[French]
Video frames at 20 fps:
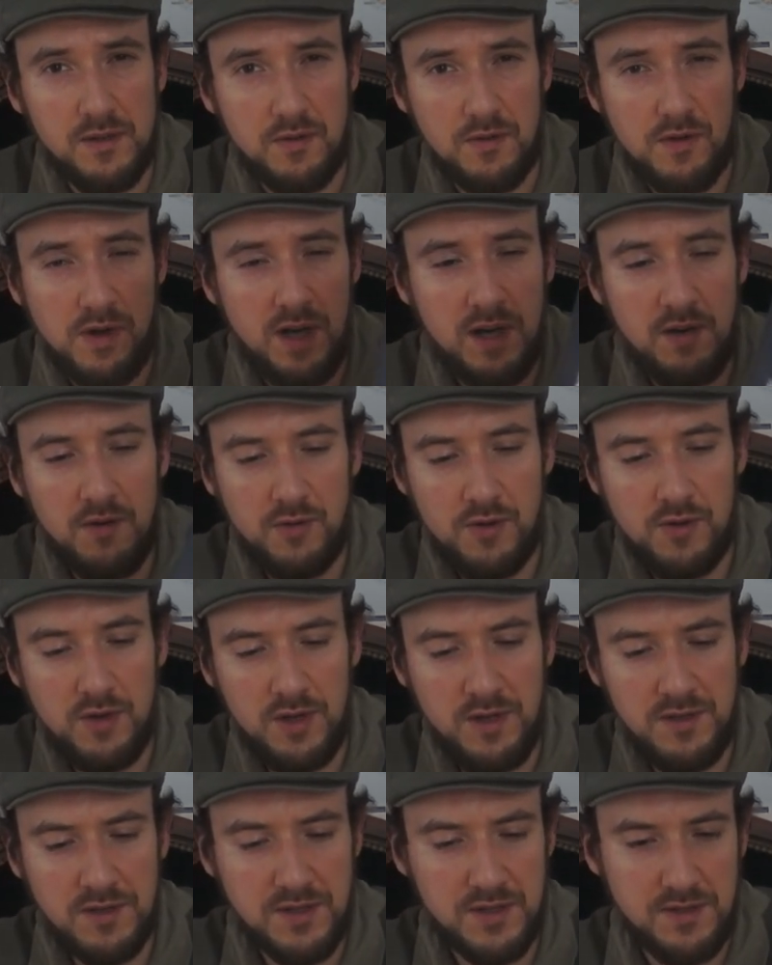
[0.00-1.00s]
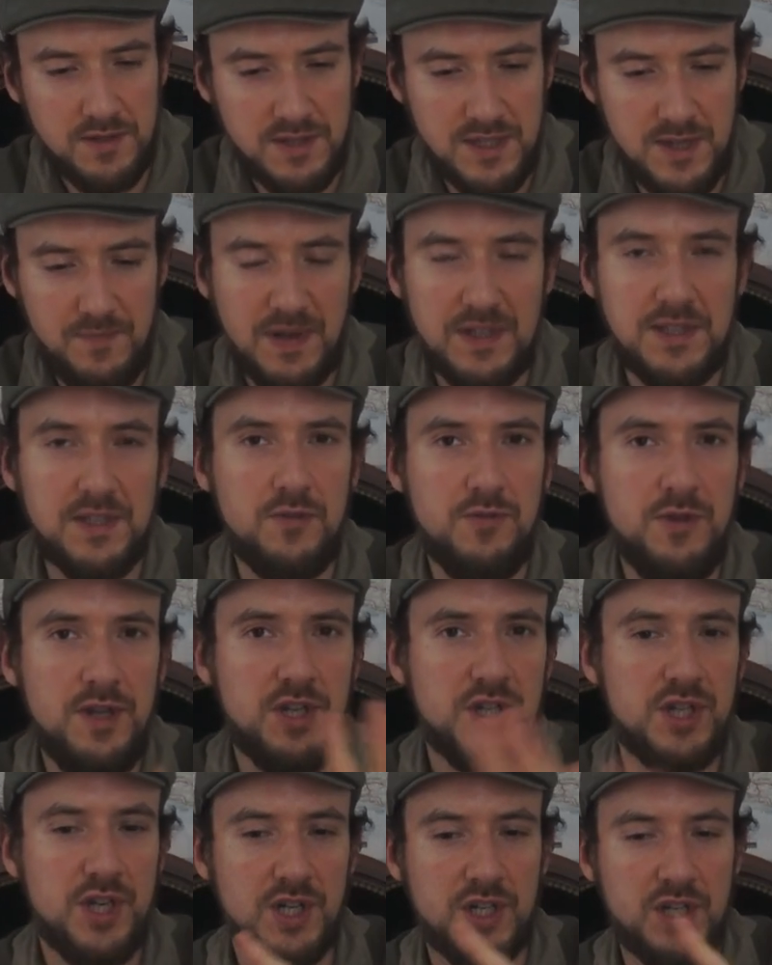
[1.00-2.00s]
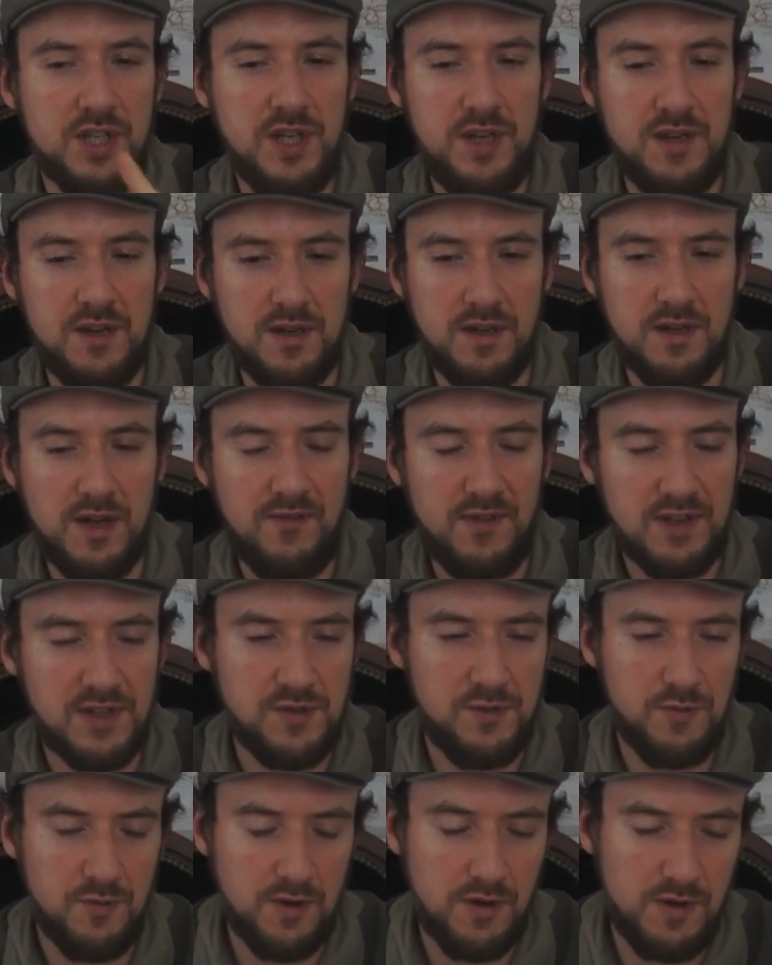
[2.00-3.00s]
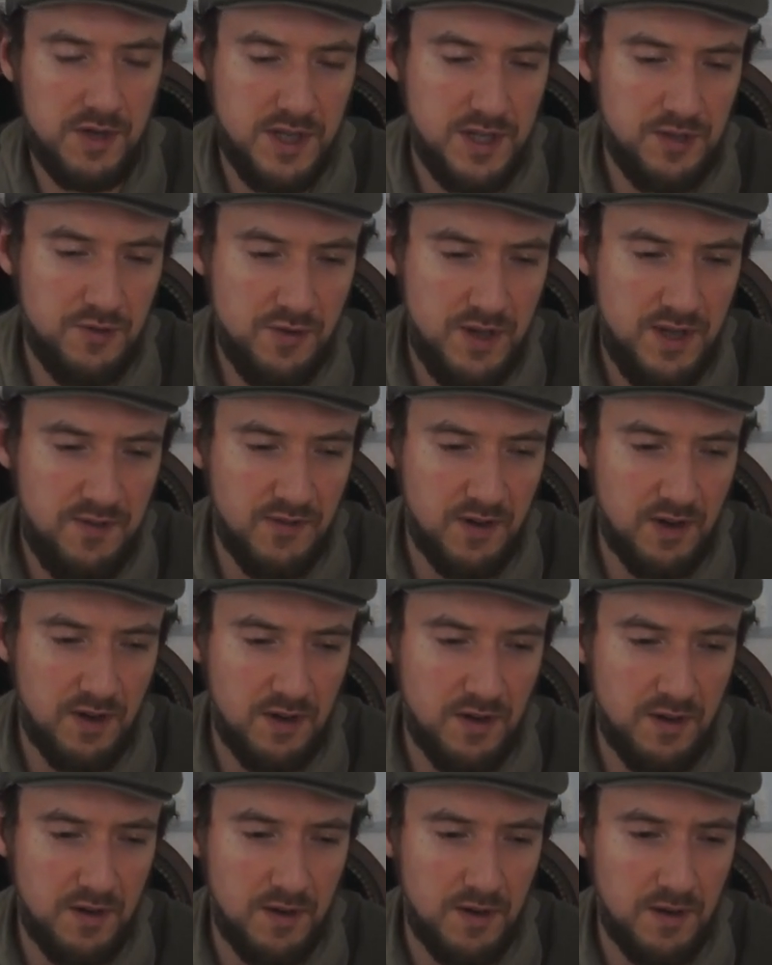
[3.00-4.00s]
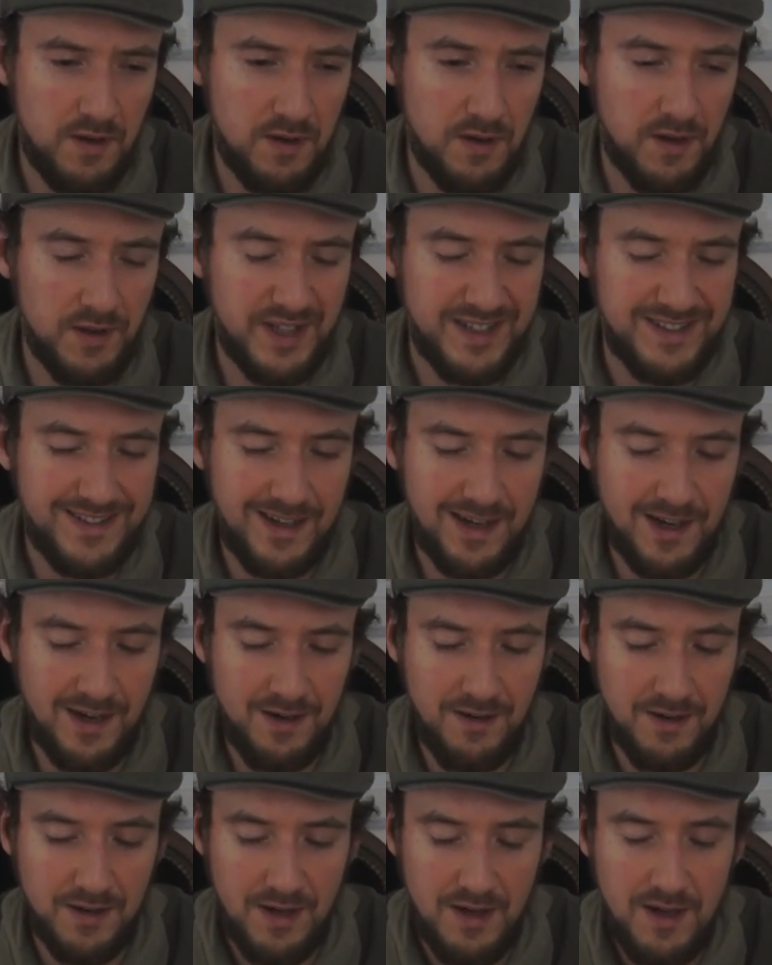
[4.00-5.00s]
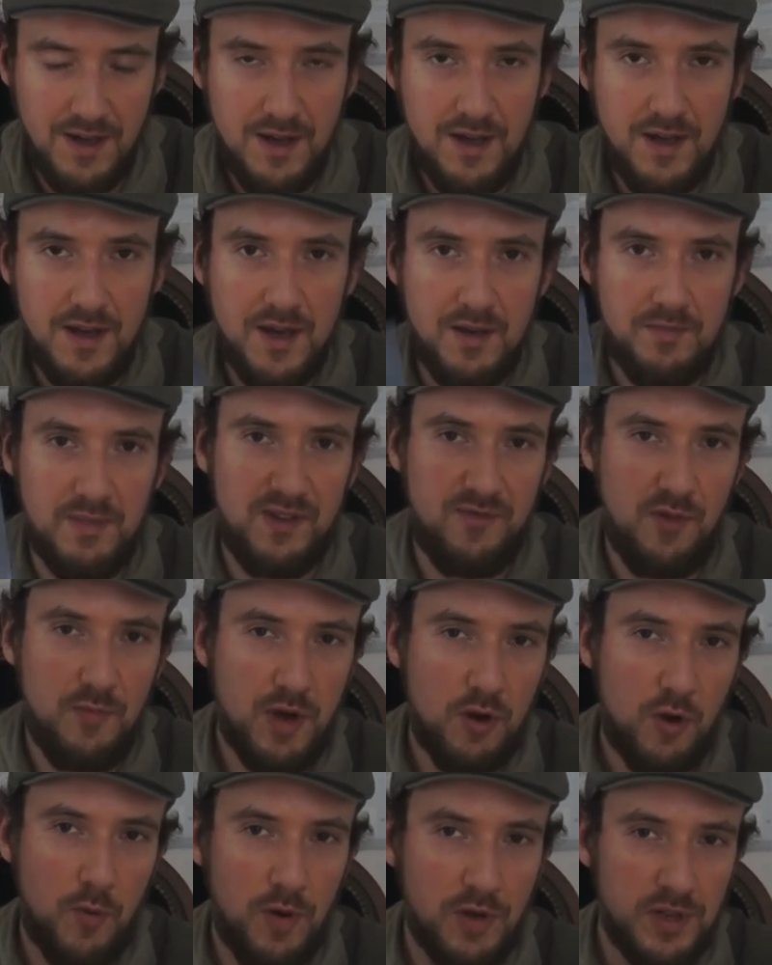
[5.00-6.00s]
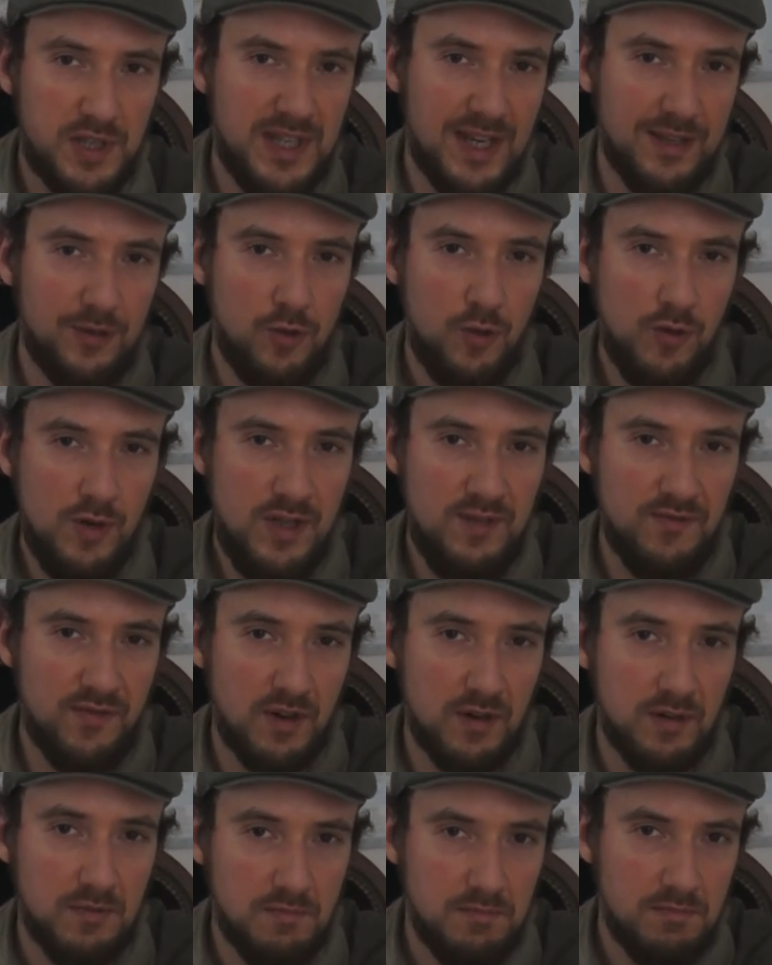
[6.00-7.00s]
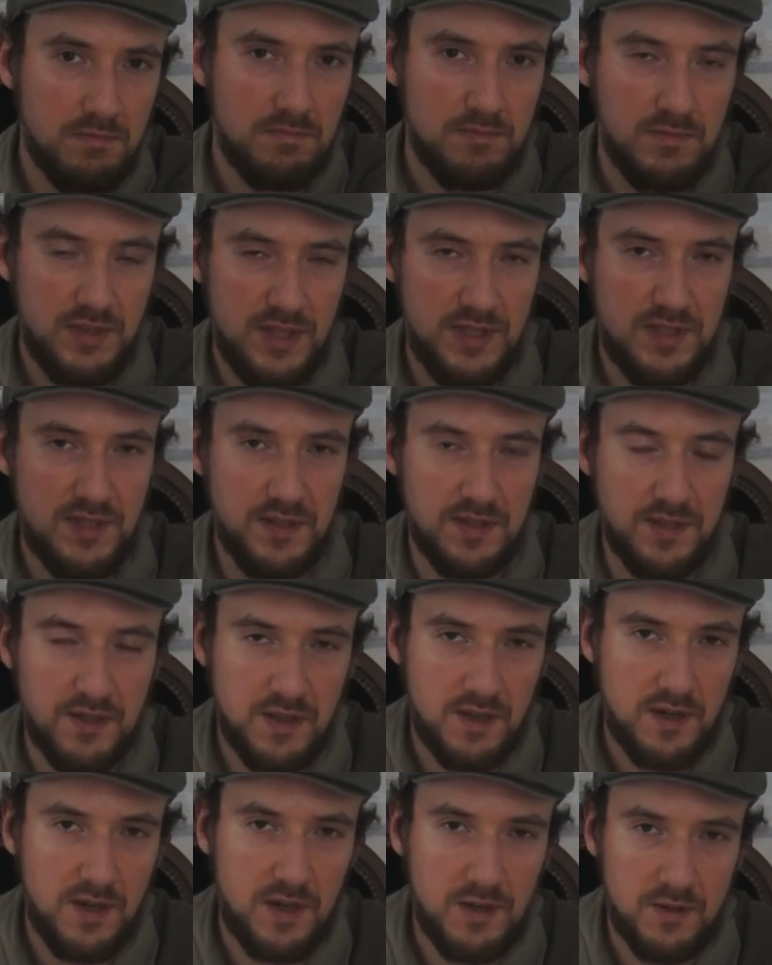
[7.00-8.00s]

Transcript: Donc là, en l'occurrence, c'est particulier. J'ai acheté euh, la version reliée du livre euh, en intégrale. Mais il faut bien comprendre qu'il y a deux livres ici.